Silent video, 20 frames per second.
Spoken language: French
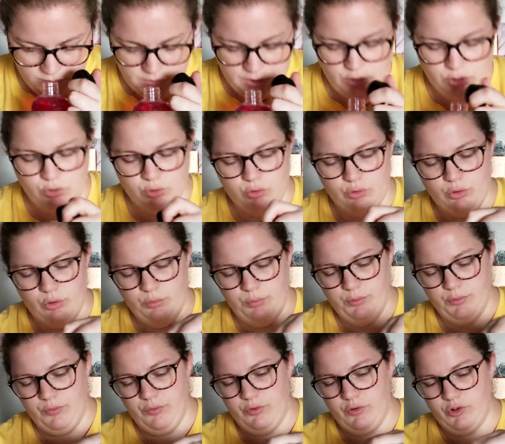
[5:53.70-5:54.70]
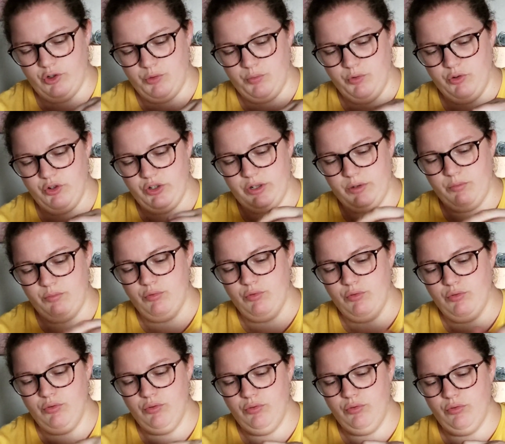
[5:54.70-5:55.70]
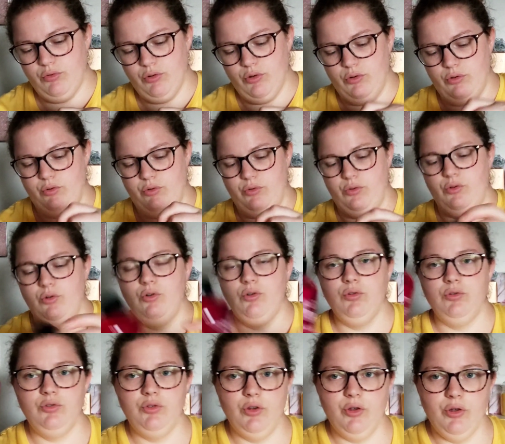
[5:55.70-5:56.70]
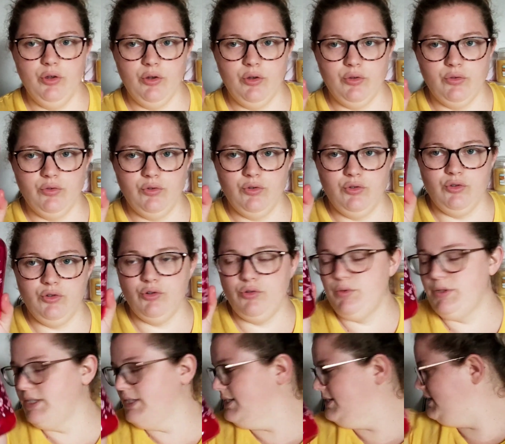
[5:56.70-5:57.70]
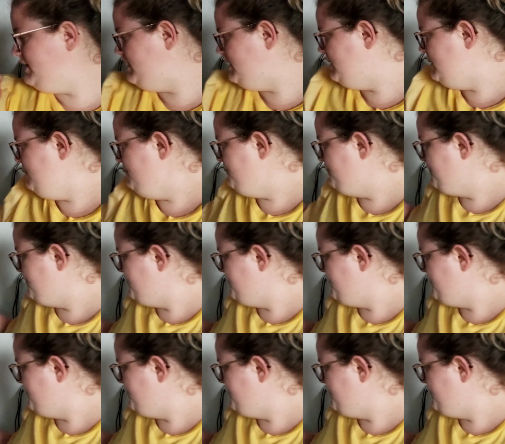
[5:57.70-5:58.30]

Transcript: ils sont trop bons. Franchement, j'aime beaucoup euh, l'odeur de celui-ci.